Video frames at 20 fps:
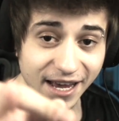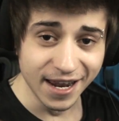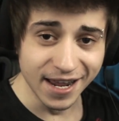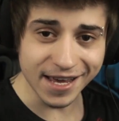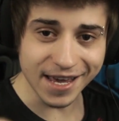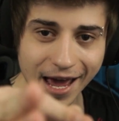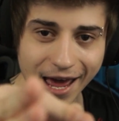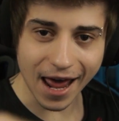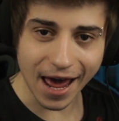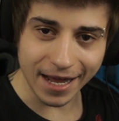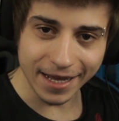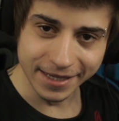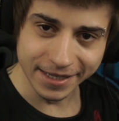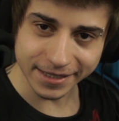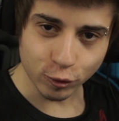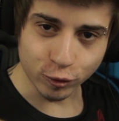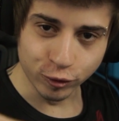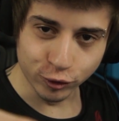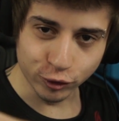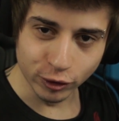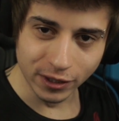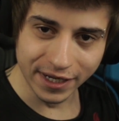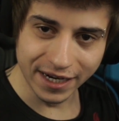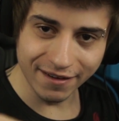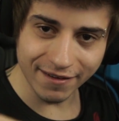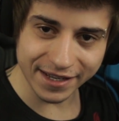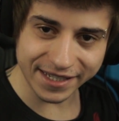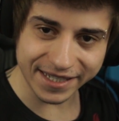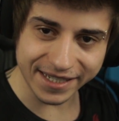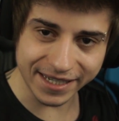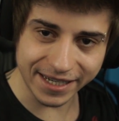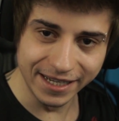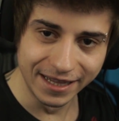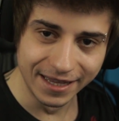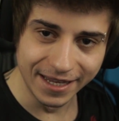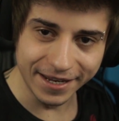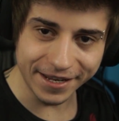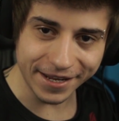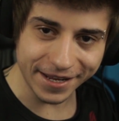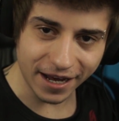Yeni gelen kutuları ve
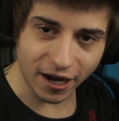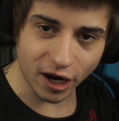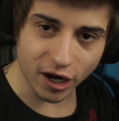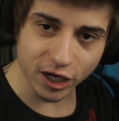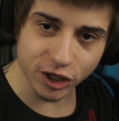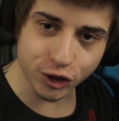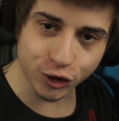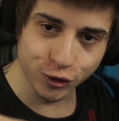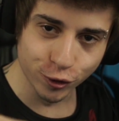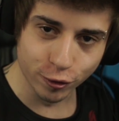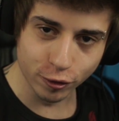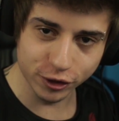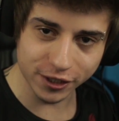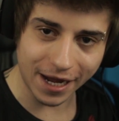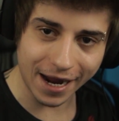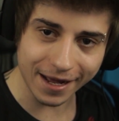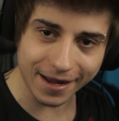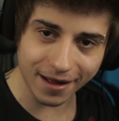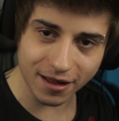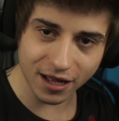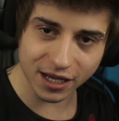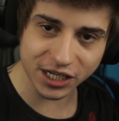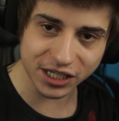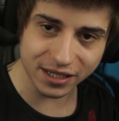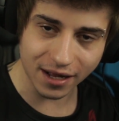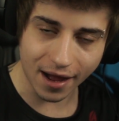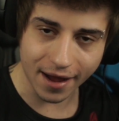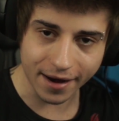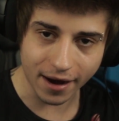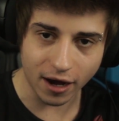skinleri açıyoruz arkadaşlar.